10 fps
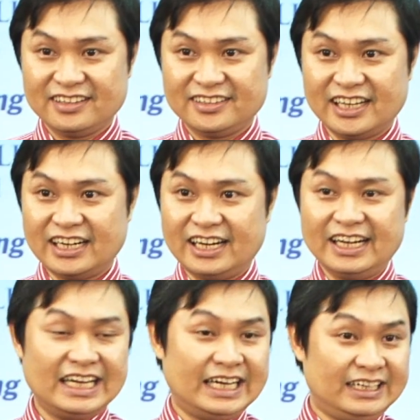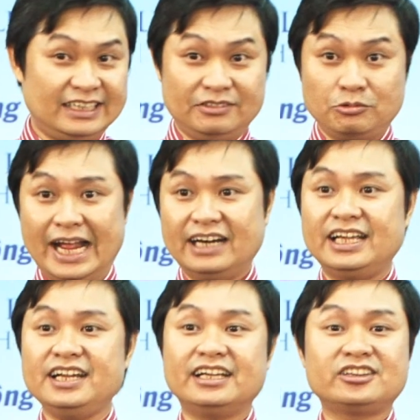cho nên quản
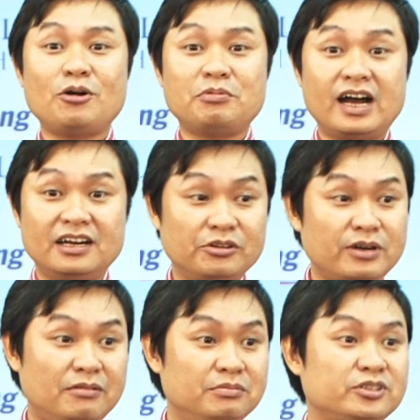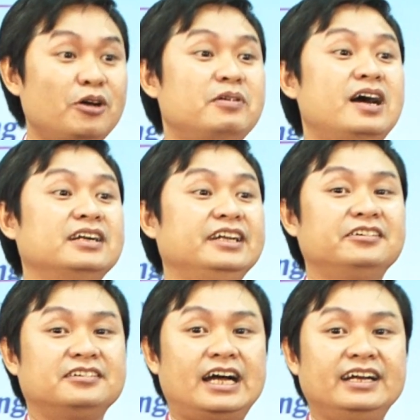lý để tốt hơn đúng không tốt hơn thì
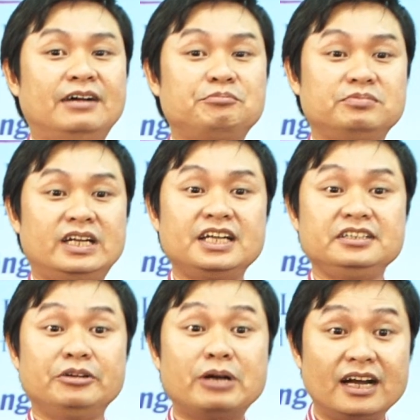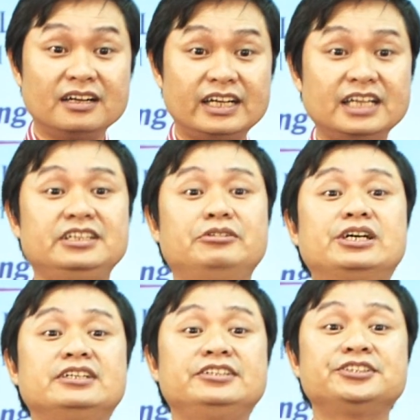được lợi lộc lợi ích nhiều hơn lợi ích nhiều
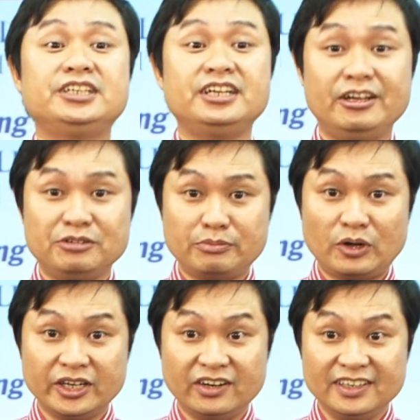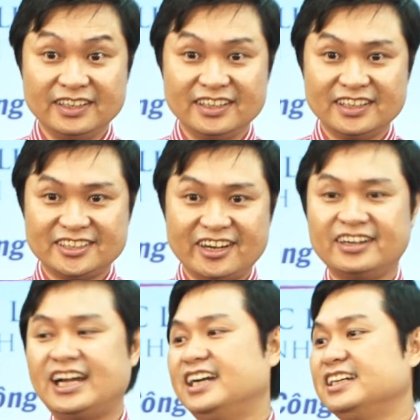hơn thì được chia đều cho mọi người cho
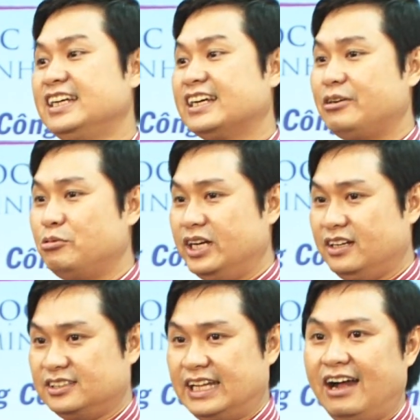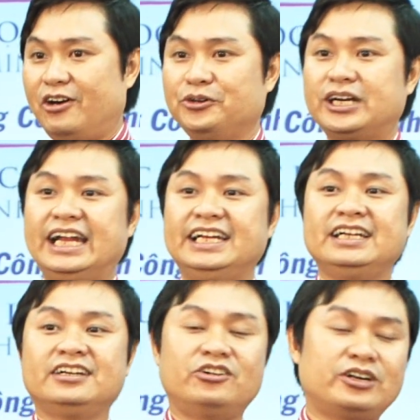nên cái quyền lực xã hội này nó